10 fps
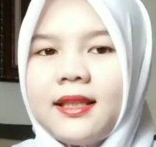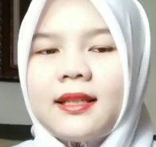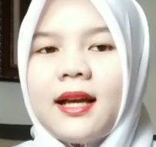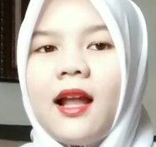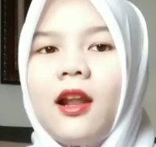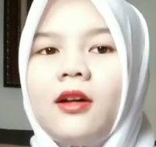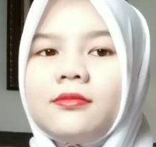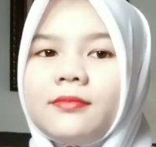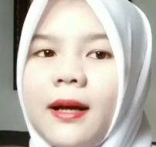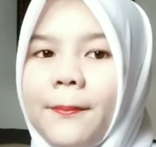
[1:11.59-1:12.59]
Kalau
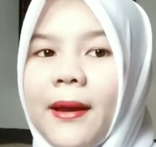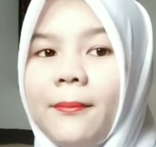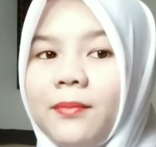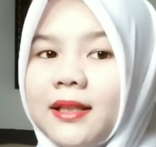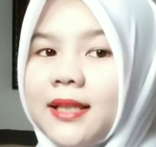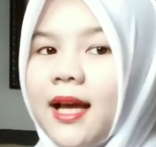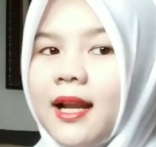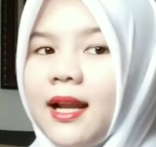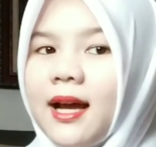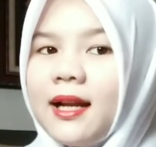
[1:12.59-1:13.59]
pempes
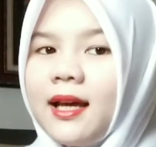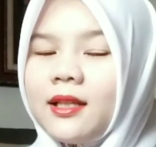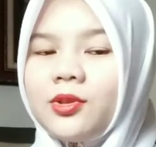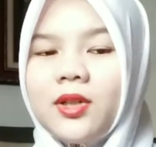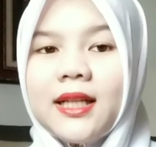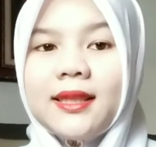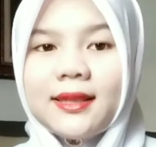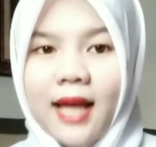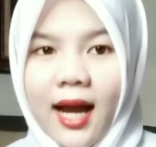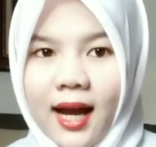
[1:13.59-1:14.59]
anak-anak itu
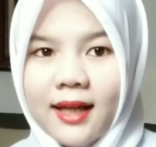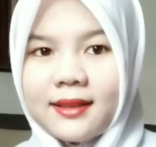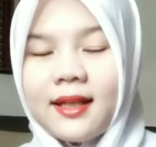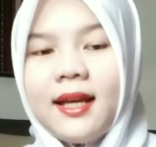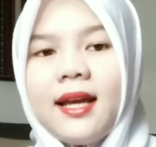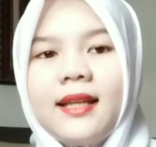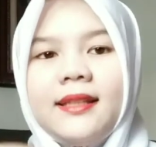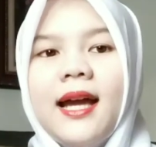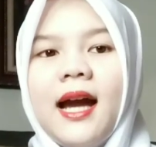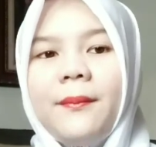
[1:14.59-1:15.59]
ketat,
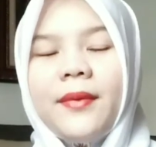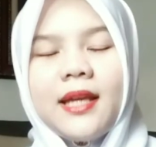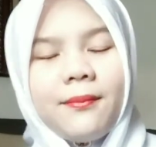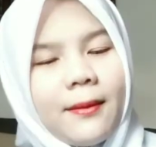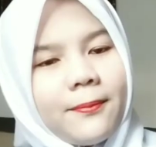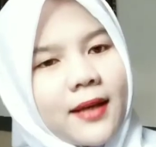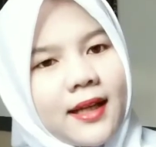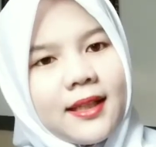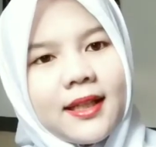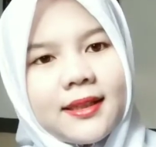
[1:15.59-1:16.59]
dia menyebabkan
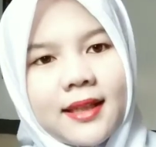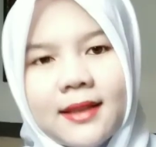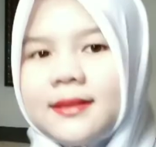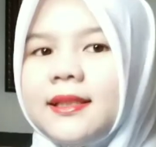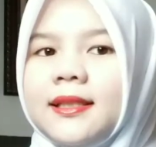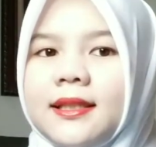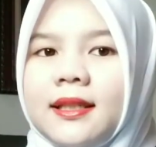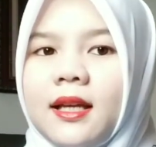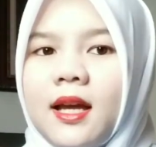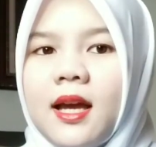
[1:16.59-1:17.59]
iritasi
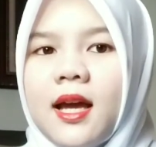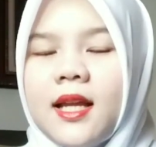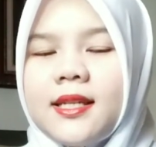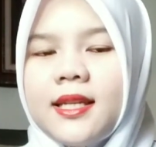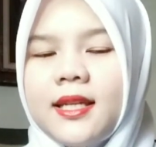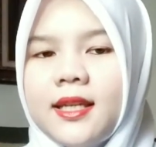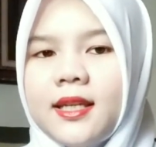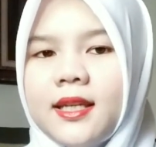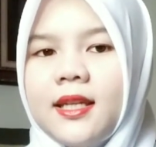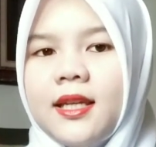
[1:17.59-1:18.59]
di
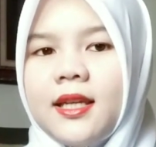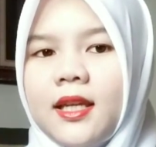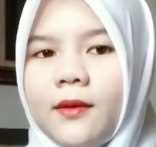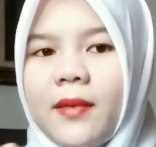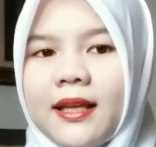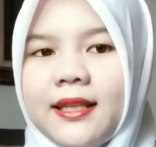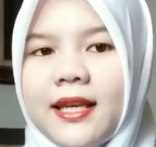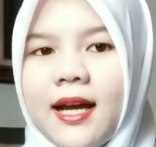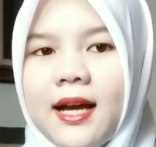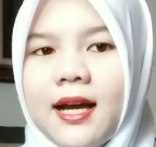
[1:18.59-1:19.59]

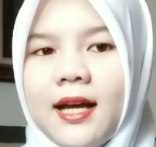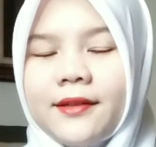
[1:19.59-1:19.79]
bagian